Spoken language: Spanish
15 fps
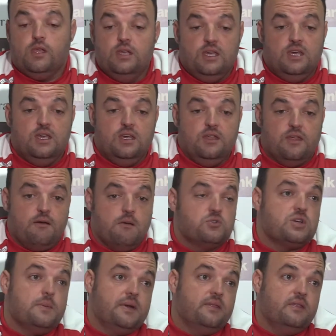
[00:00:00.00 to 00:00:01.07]
y
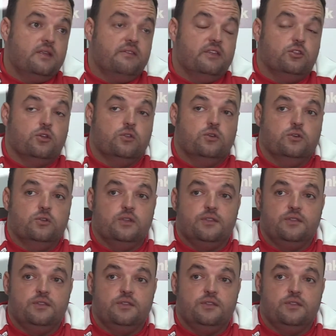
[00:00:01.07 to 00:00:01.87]
debemos aprender de todo, ¿no?